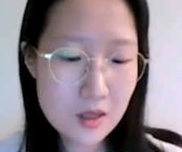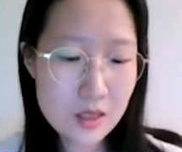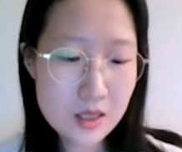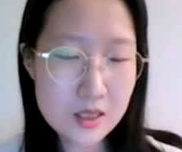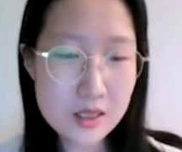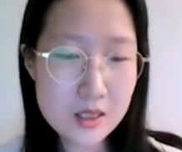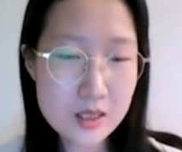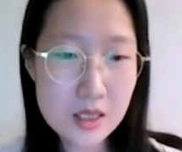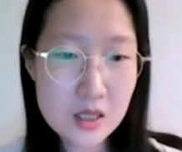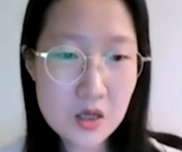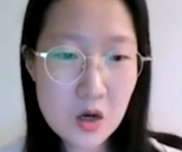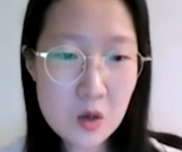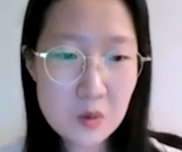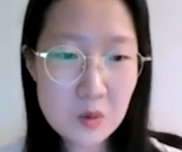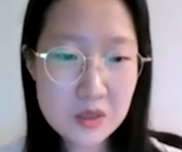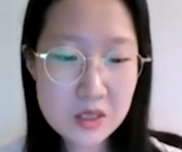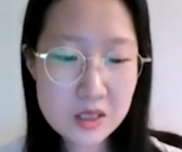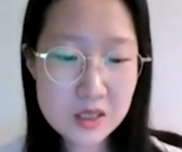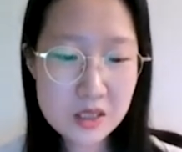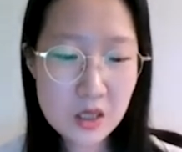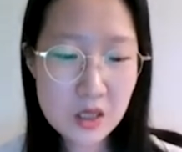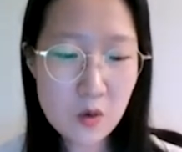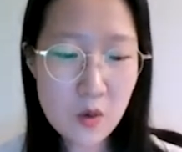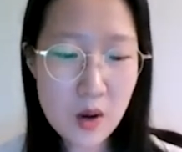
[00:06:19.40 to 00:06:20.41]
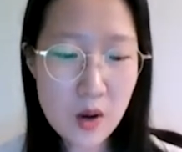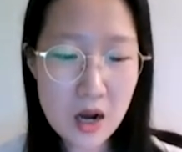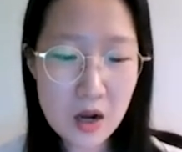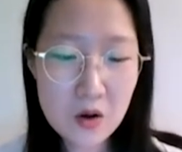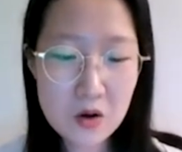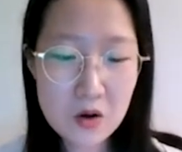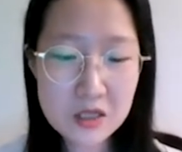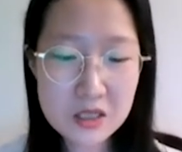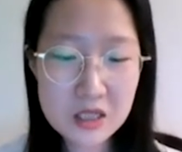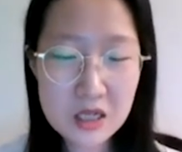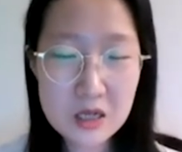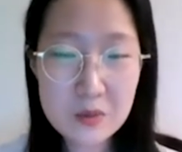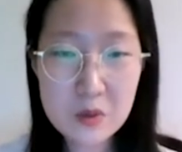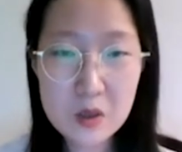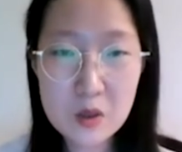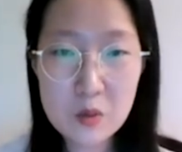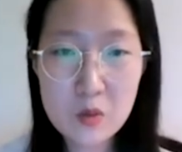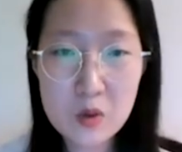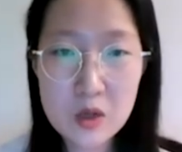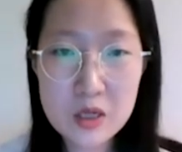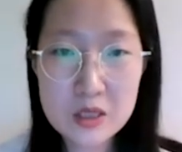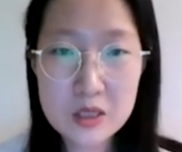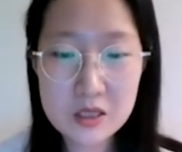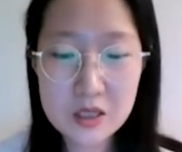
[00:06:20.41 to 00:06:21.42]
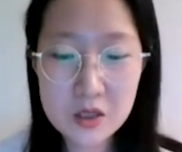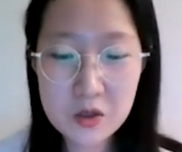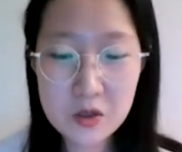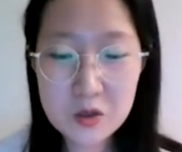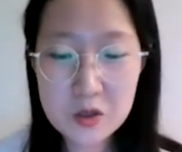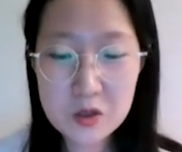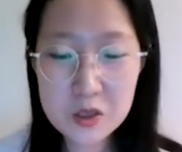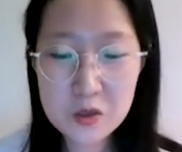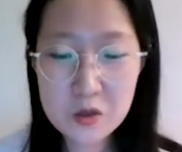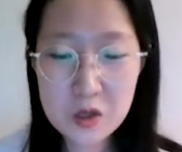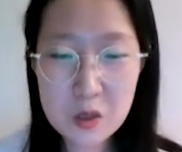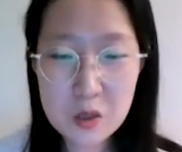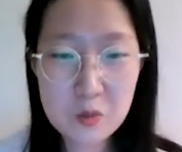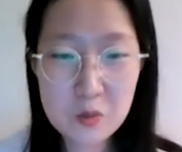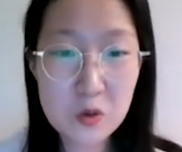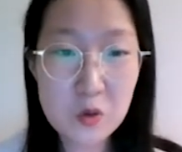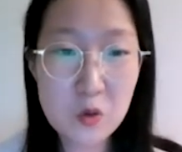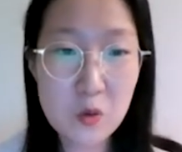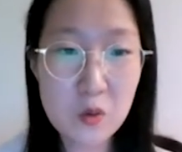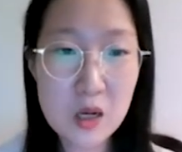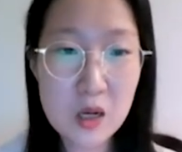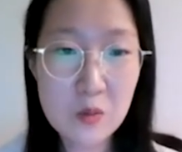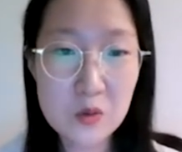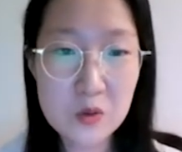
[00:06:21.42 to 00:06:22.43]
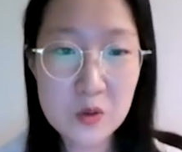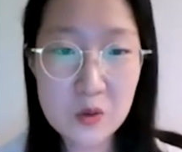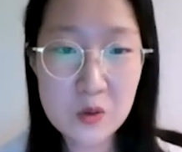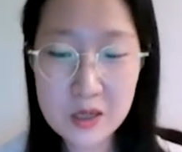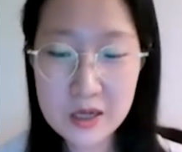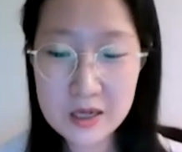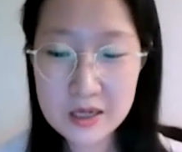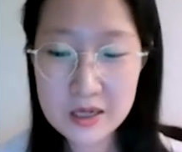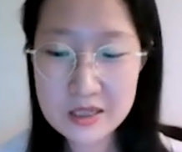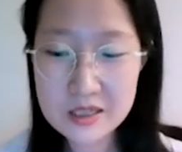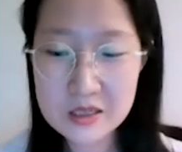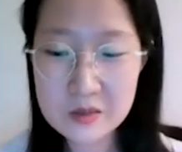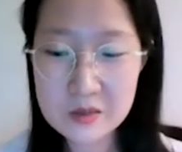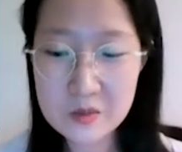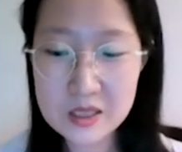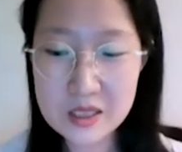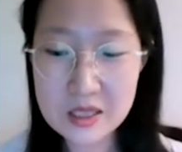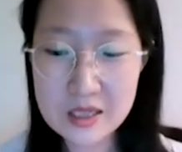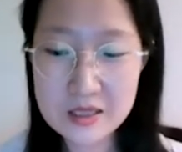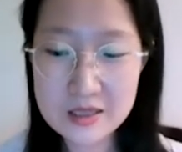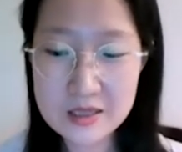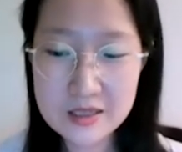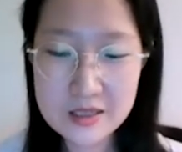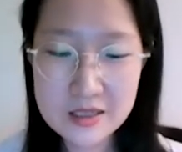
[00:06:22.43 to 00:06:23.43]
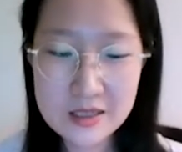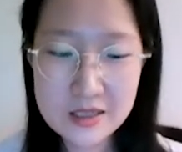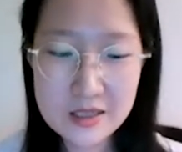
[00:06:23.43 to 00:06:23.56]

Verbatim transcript: 이제 이커머스의 과거를 살펴보았으니 현재로 한번 돌아보도록 하겠습니다.